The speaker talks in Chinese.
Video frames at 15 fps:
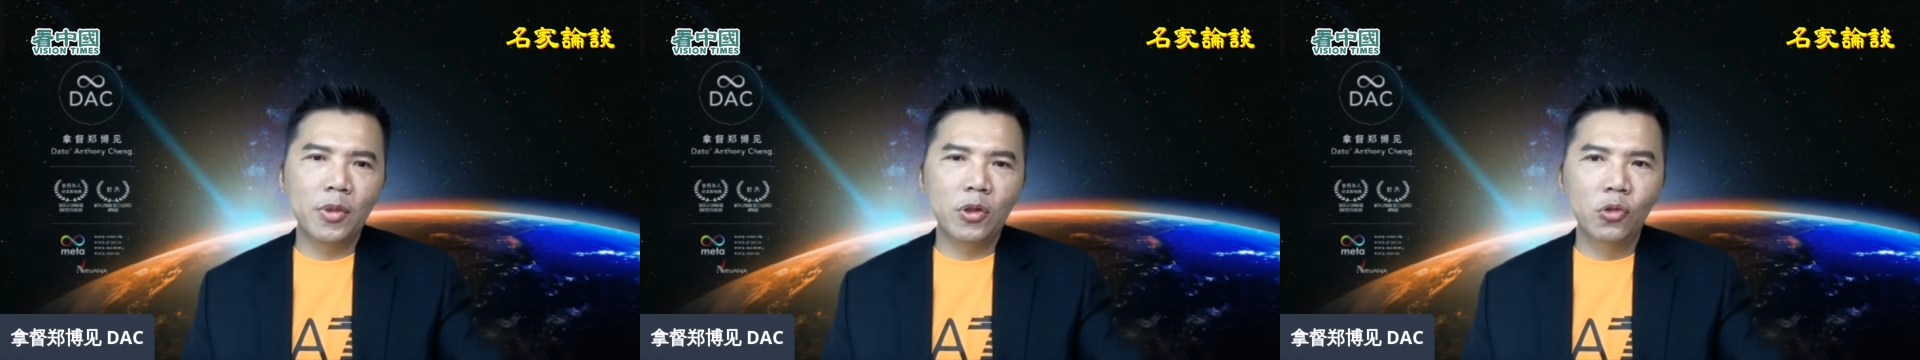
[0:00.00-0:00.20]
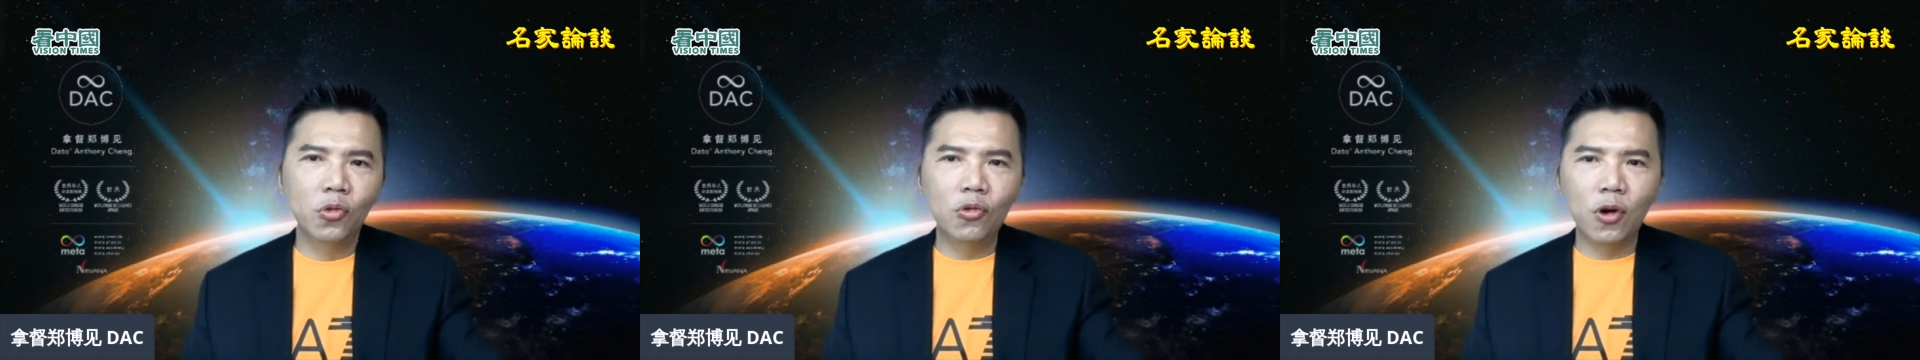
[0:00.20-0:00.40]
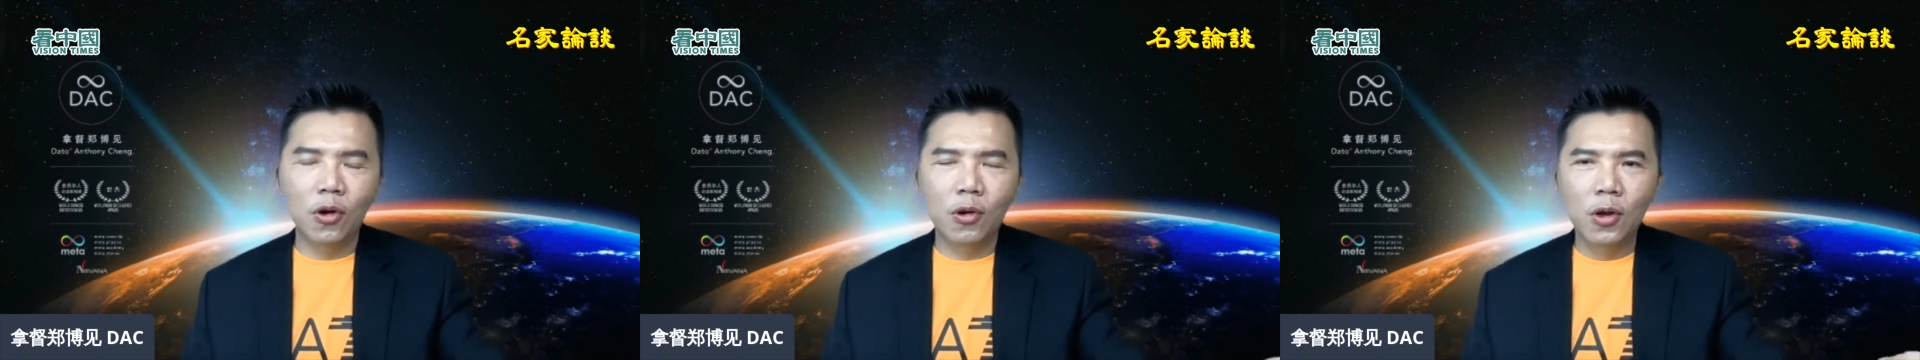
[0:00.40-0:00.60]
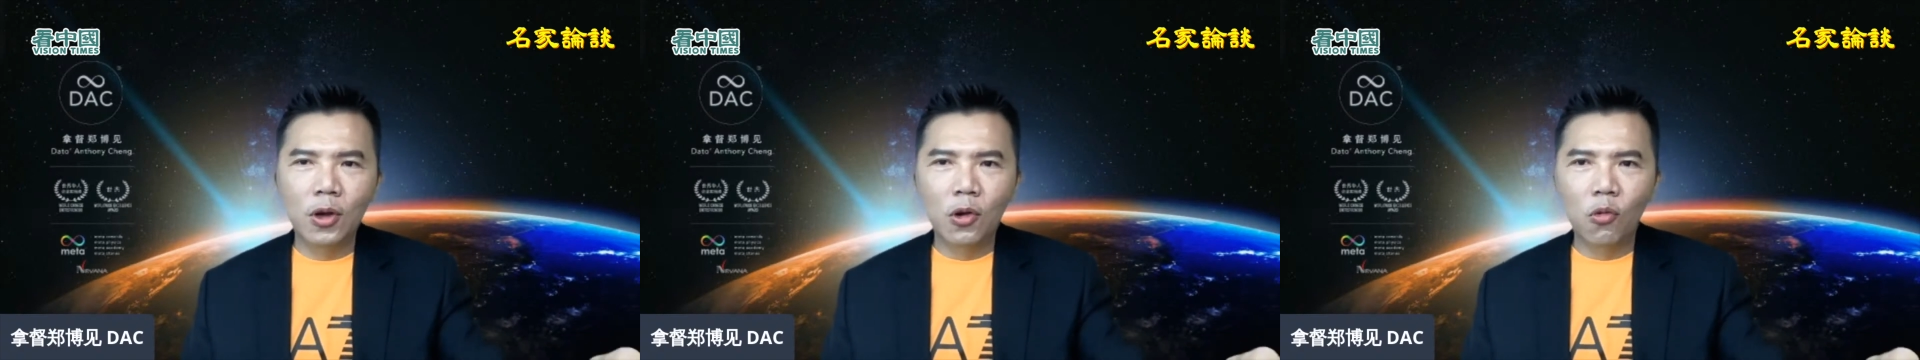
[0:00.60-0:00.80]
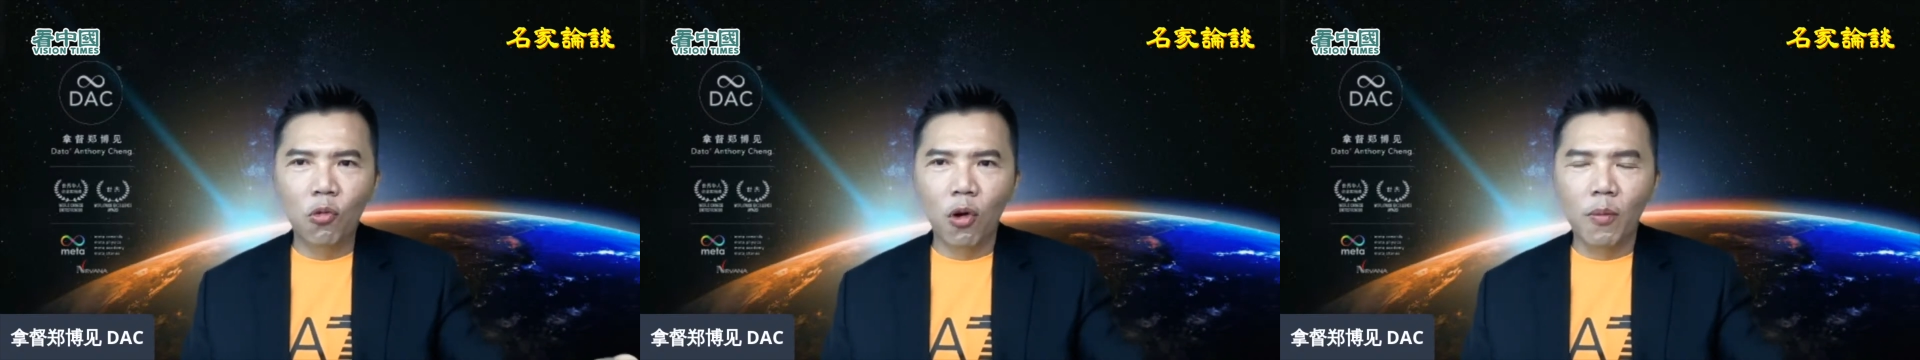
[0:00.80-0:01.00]
如果。
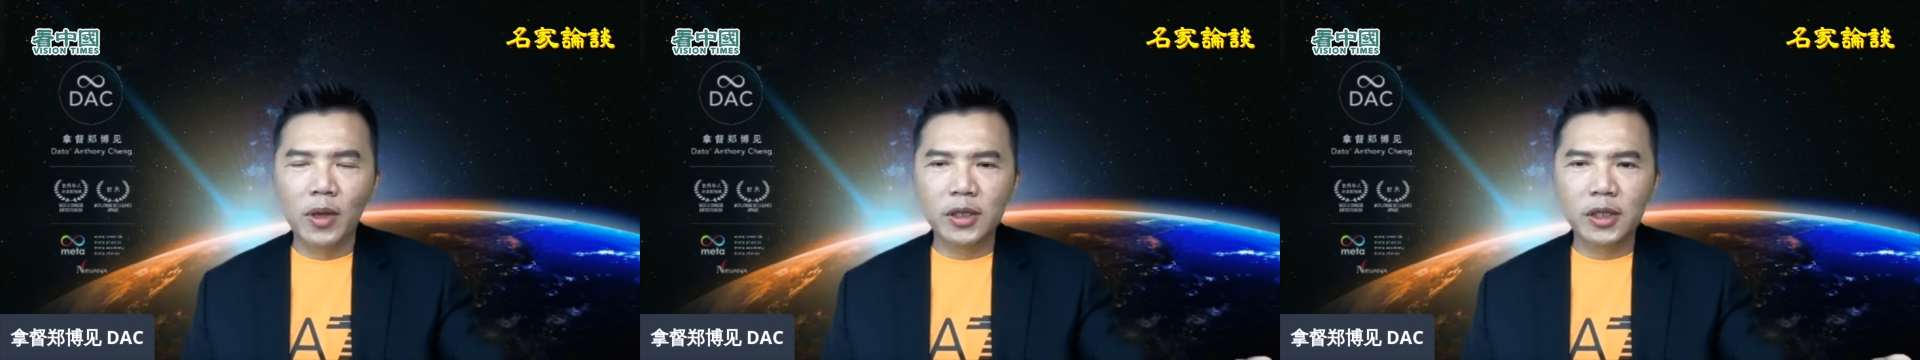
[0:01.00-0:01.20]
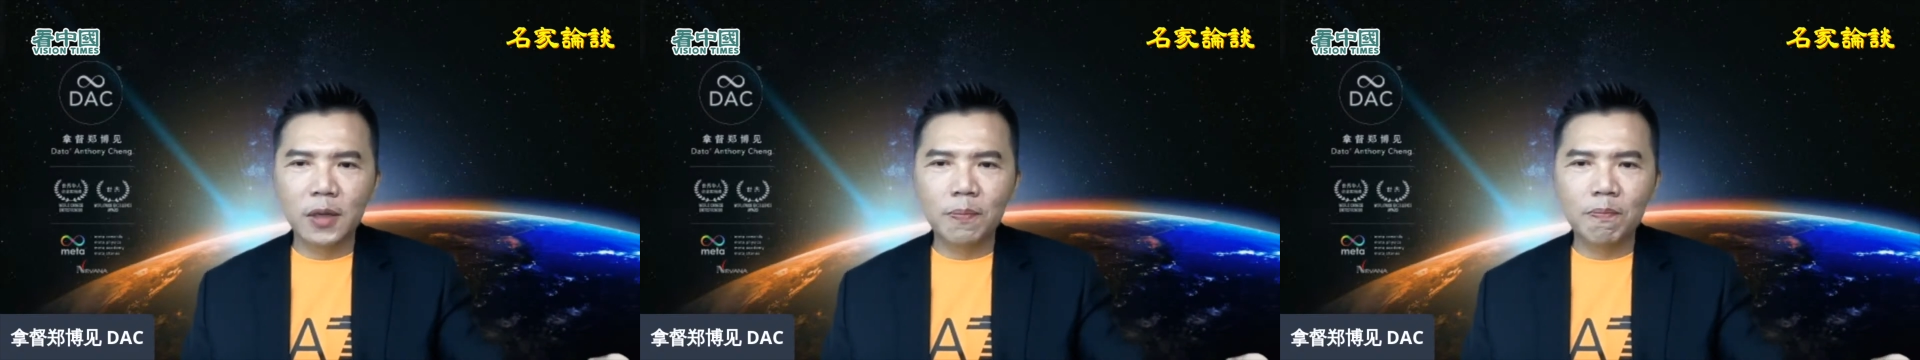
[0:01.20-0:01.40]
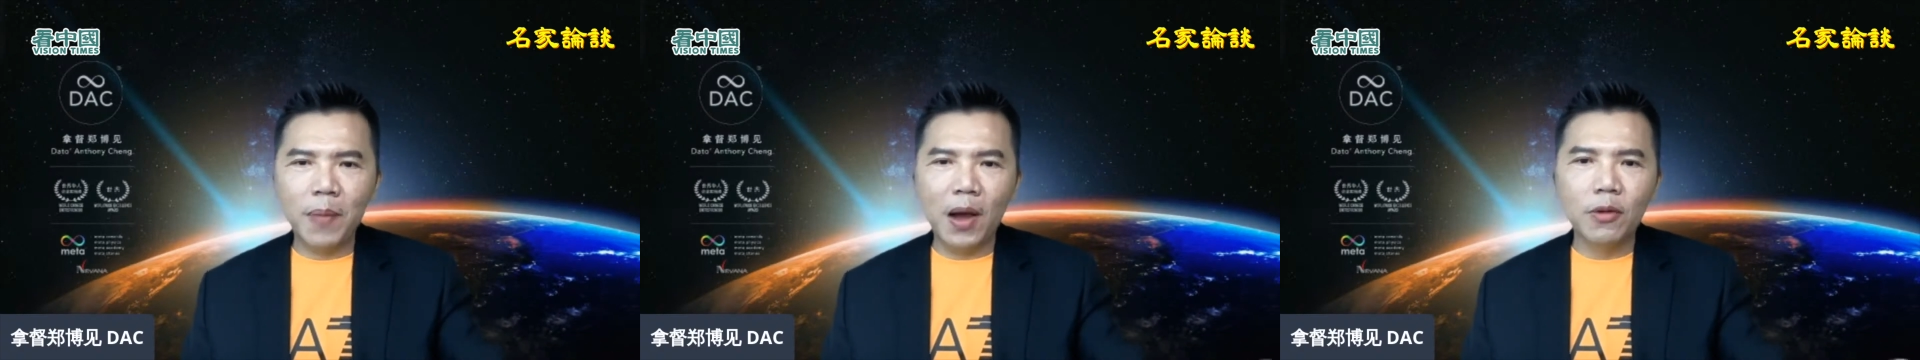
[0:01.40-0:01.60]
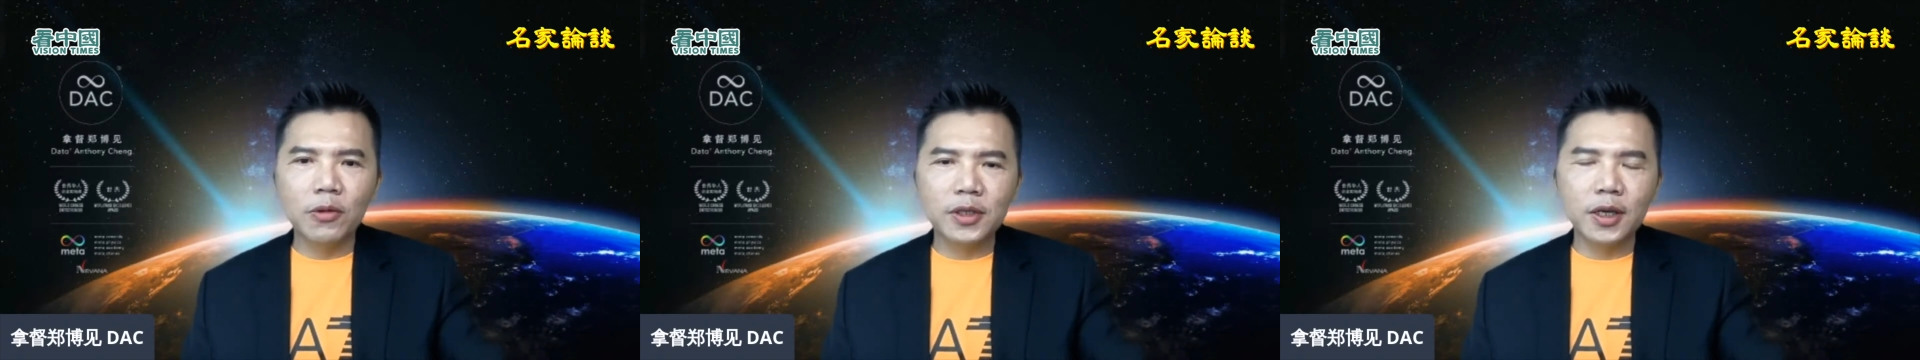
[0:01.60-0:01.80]
我们是抱